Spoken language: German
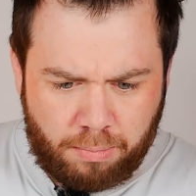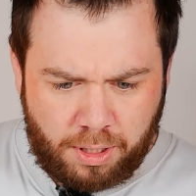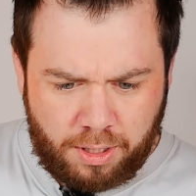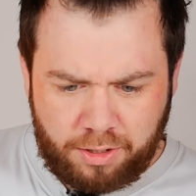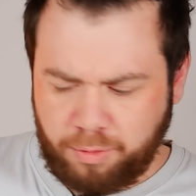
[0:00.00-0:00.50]

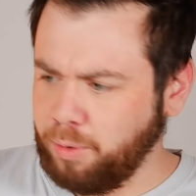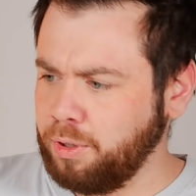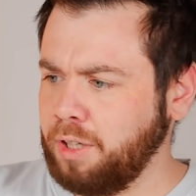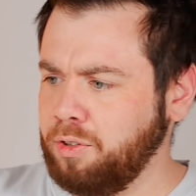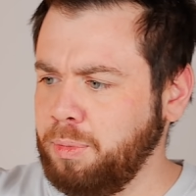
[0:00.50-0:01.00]
mal
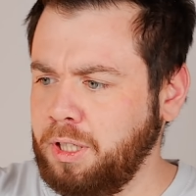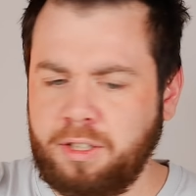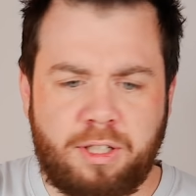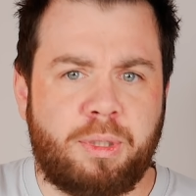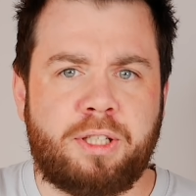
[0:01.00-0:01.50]
230
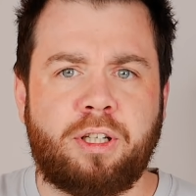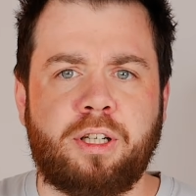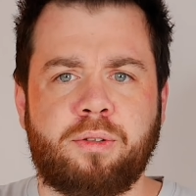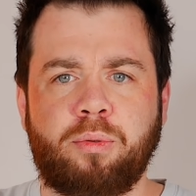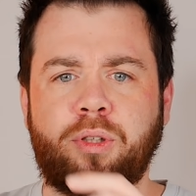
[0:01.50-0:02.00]
Milliliter Milch
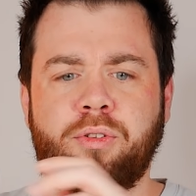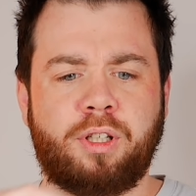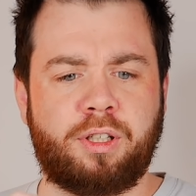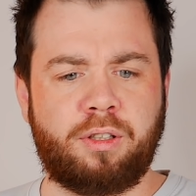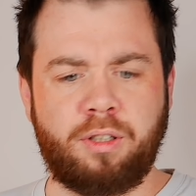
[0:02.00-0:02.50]
rein, würde ich
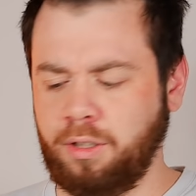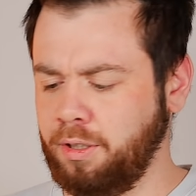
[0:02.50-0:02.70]
sagen.